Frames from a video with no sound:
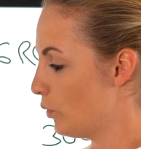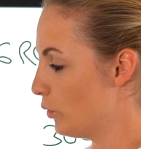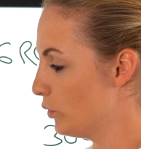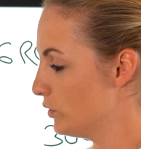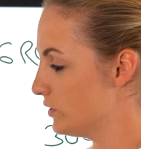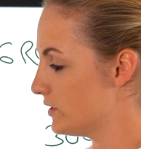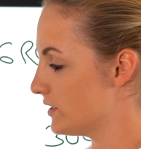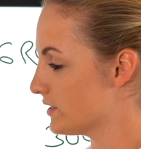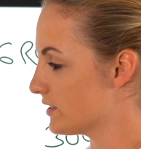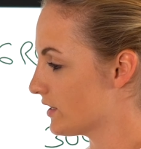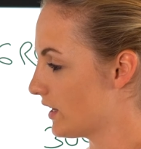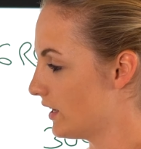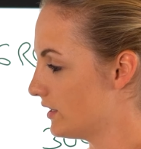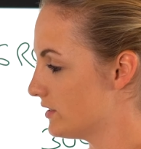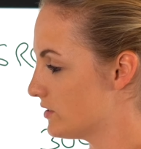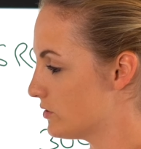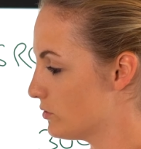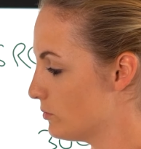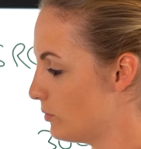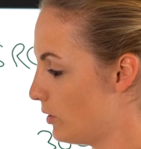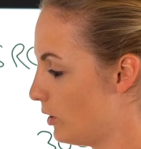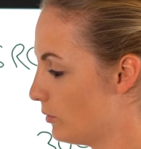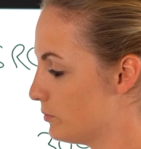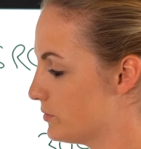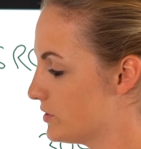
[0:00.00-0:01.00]
und das
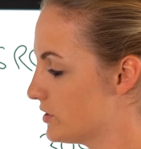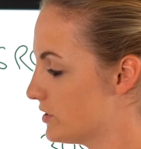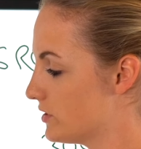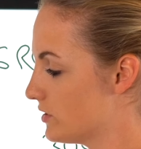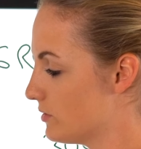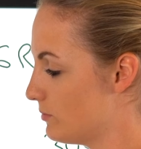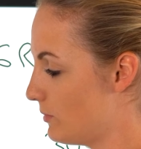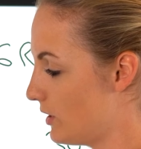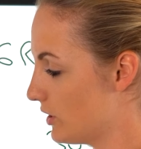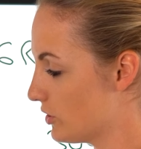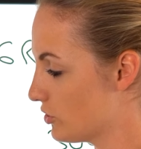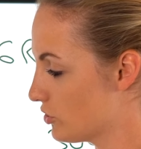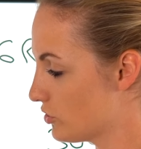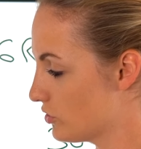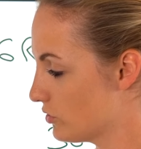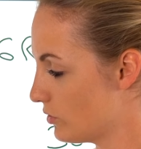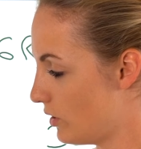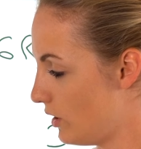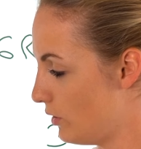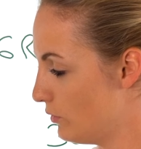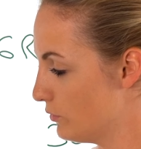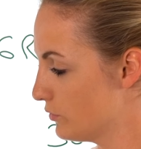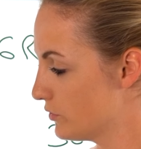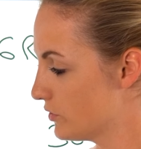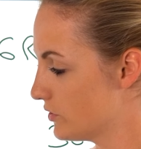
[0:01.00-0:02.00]
Ganze überhaupt systematisch so
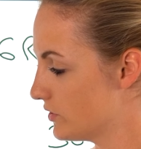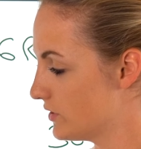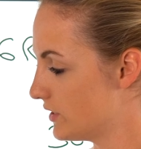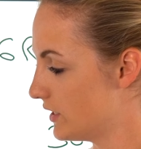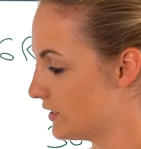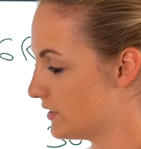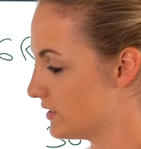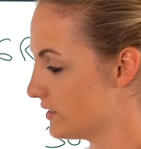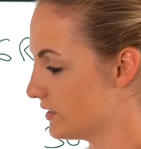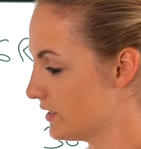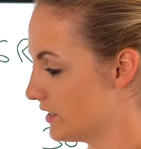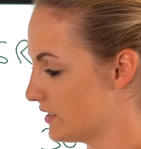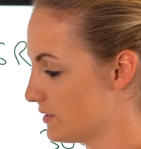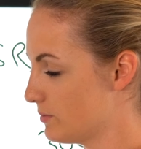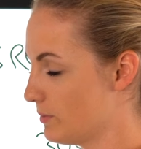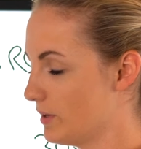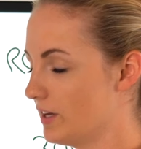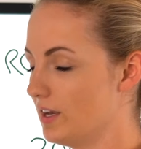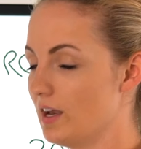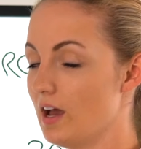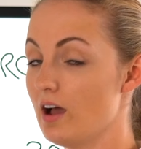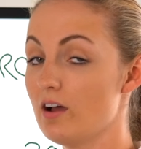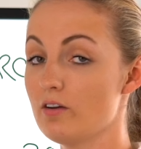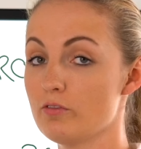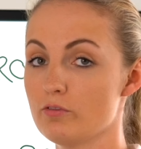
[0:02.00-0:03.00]
aufzusetzen, dass
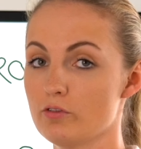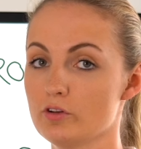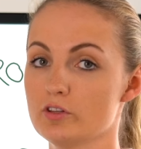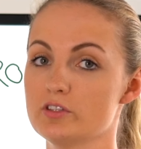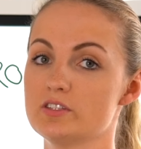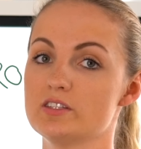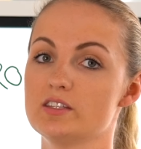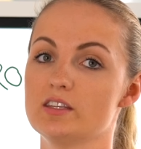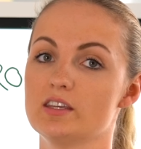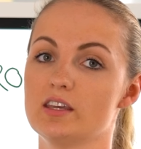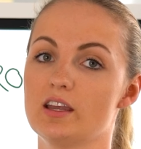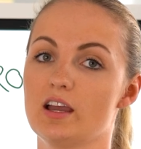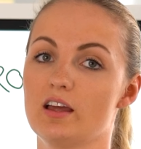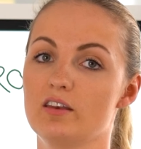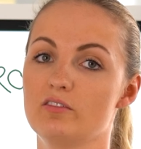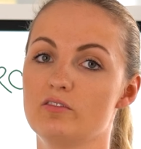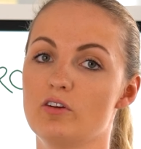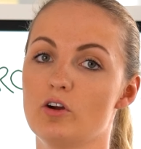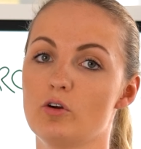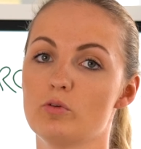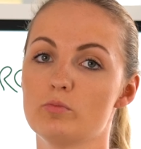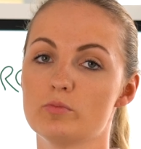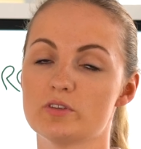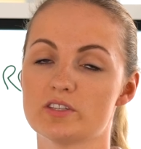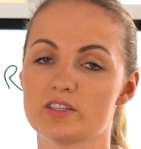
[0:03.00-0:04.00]
man nachvollziehen kann,
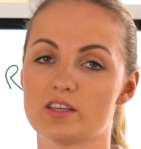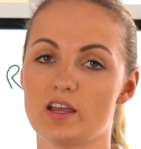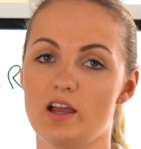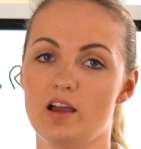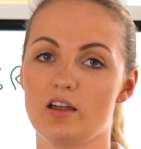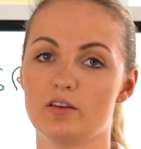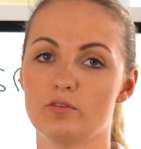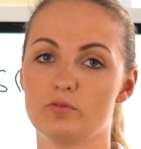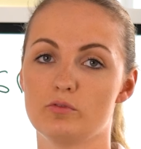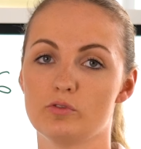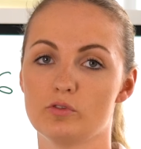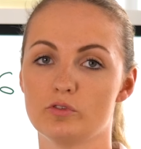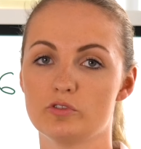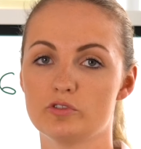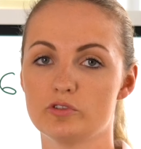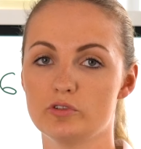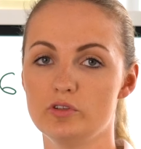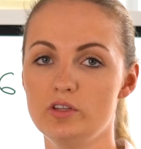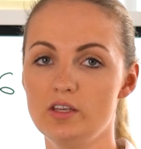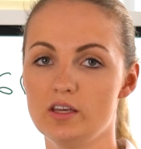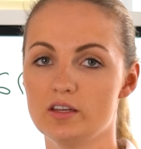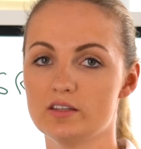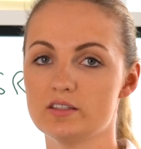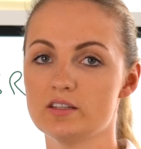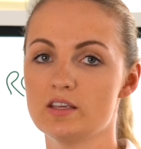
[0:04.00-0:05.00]
warum es gerade
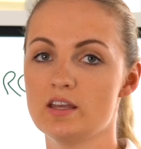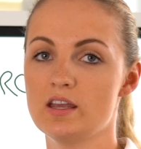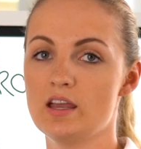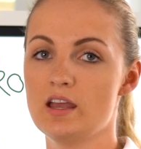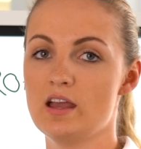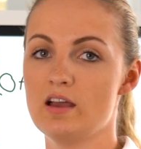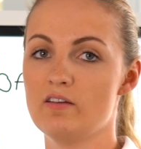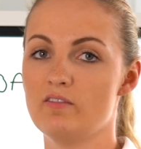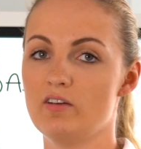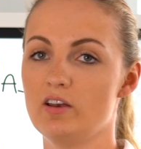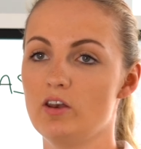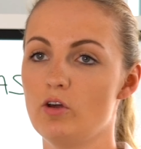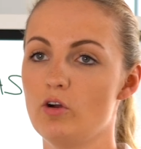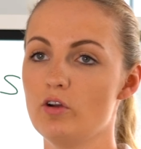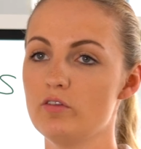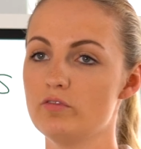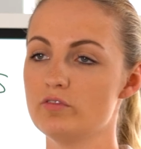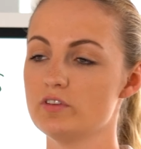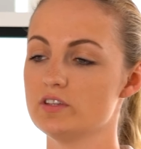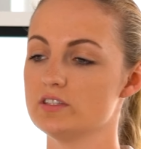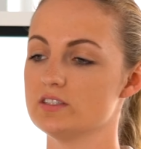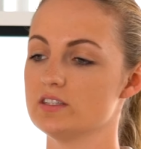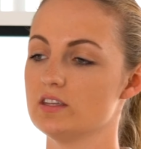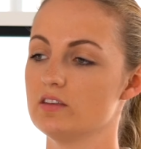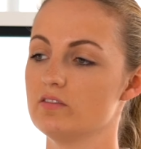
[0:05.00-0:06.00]
funktioniert. Weil
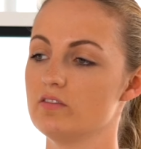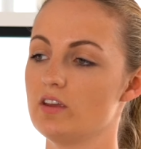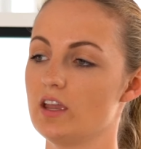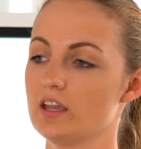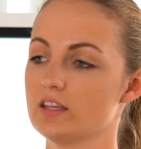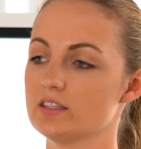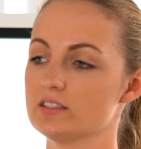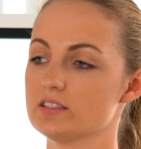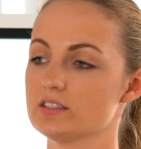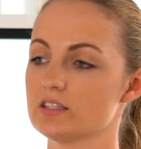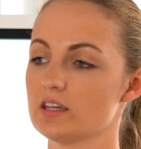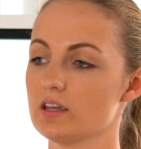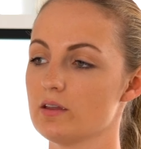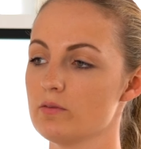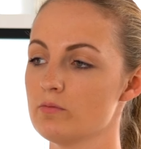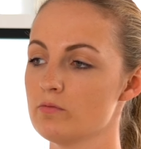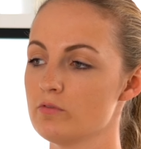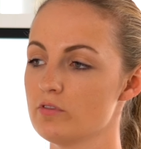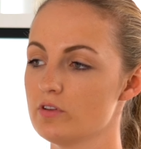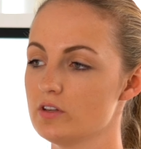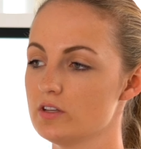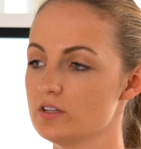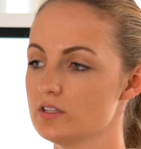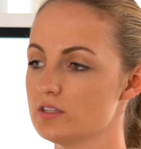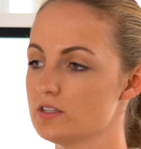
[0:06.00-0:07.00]
häufig sehen wir
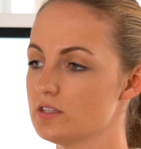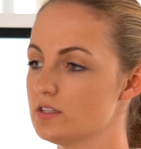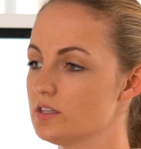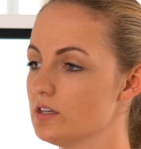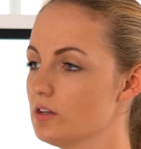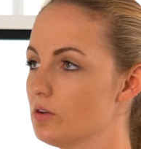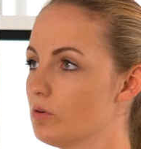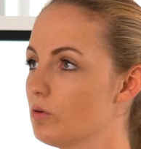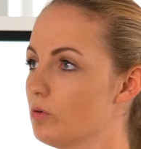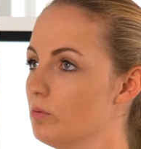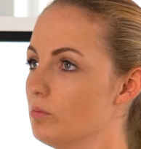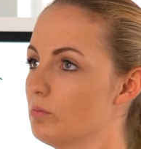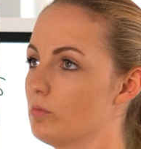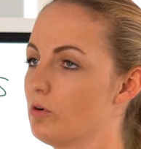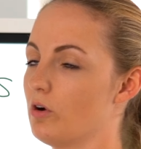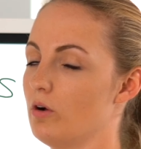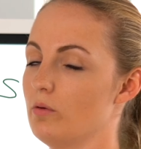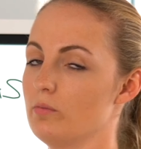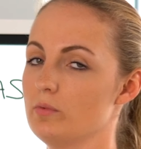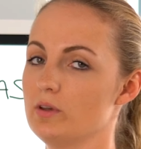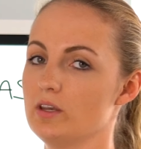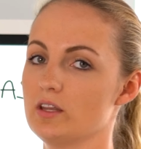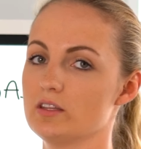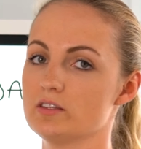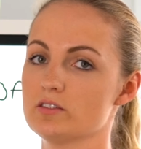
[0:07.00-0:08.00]
extrem wilde
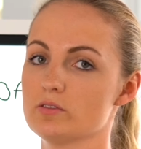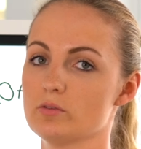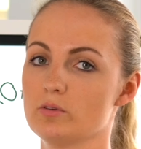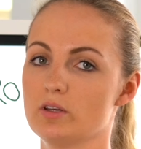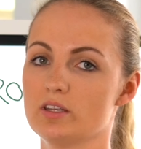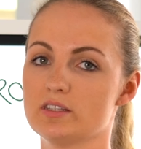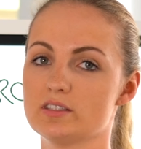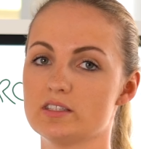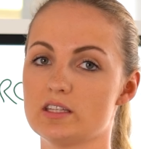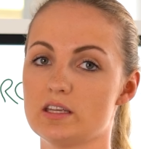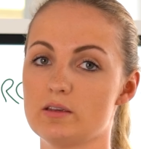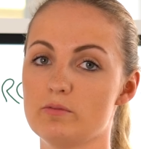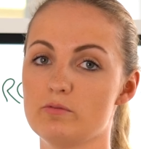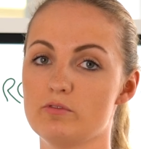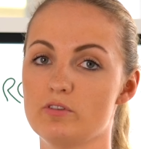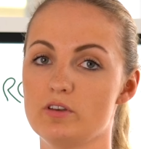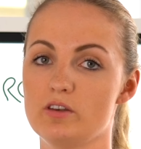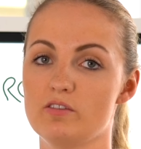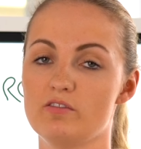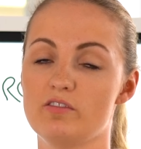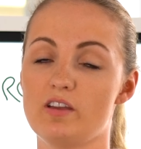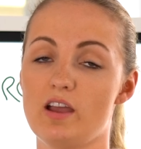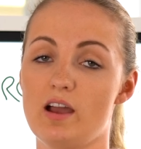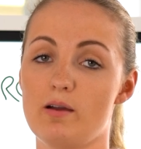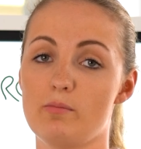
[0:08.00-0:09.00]
Zielgruppenkombinationen, extrem
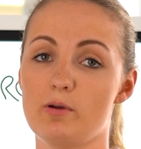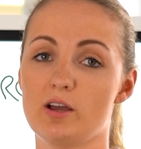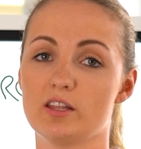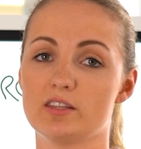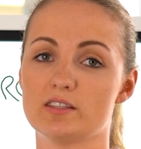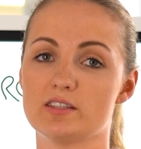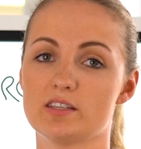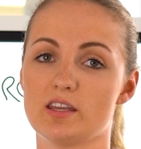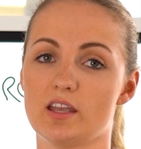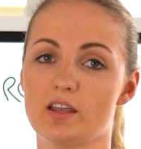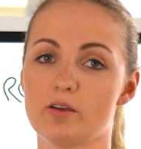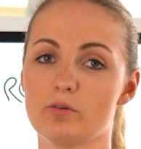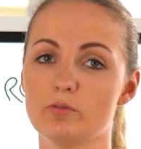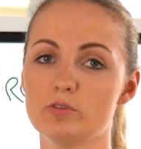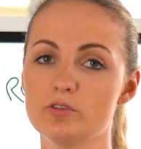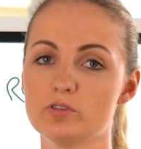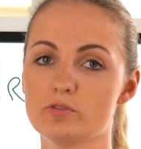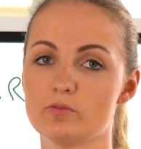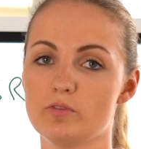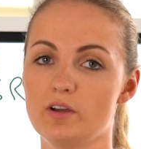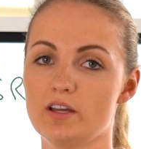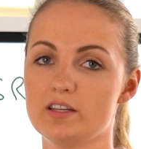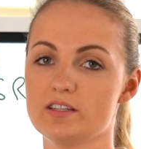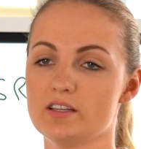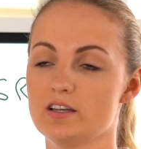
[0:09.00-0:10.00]
viele Werbeanzeigen und
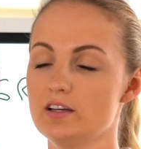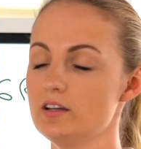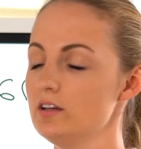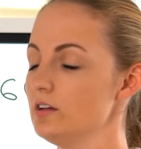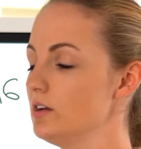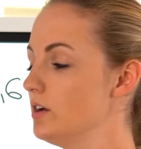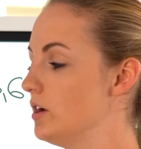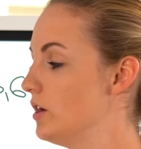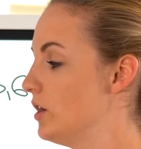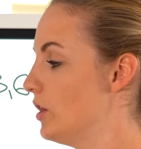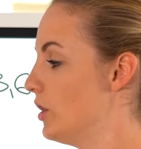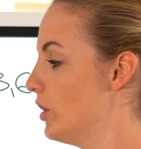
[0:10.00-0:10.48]
so weiter.